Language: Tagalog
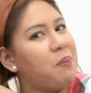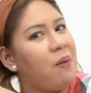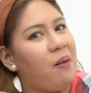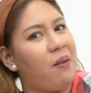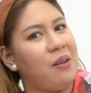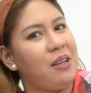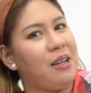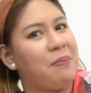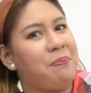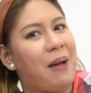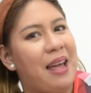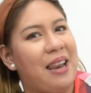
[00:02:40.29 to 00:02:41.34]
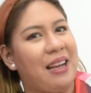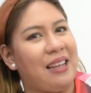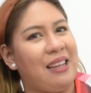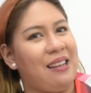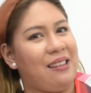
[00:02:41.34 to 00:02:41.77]
mo ko na
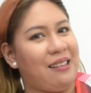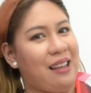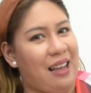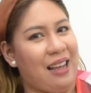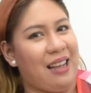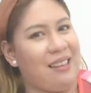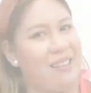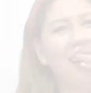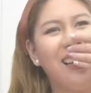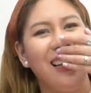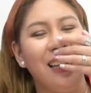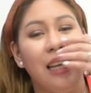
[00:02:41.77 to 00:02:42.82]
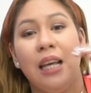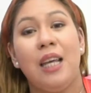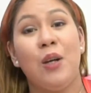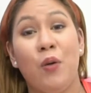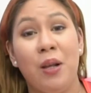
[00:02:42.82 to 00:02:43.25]
parang isa.
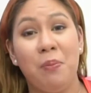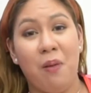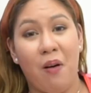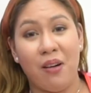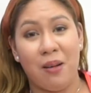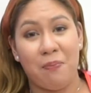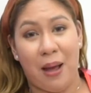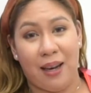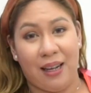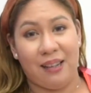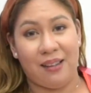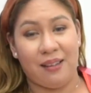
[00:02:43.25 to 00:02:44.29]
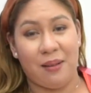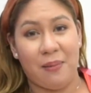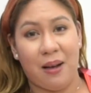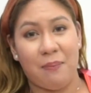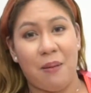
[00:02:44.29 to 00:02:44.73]
Iguhit mo ko na parang isa
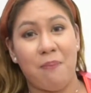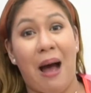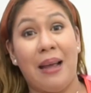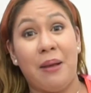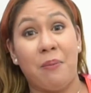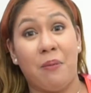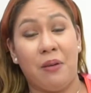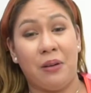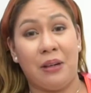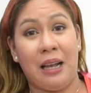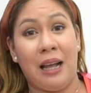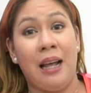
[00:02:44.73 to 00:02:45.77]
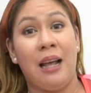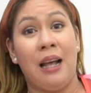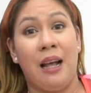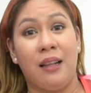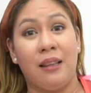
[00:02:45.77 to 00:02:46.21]
sa mga babae mo na
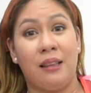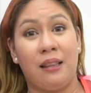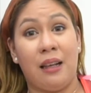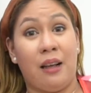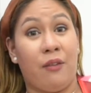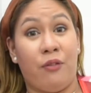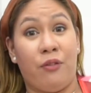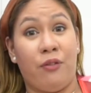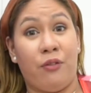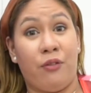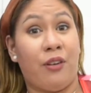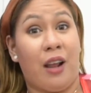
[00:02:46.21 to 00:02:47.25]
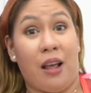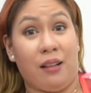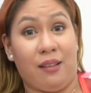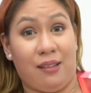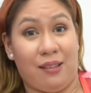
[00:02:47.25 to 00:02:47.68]
taga
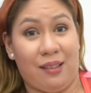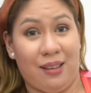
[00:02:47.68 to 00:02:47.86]
France.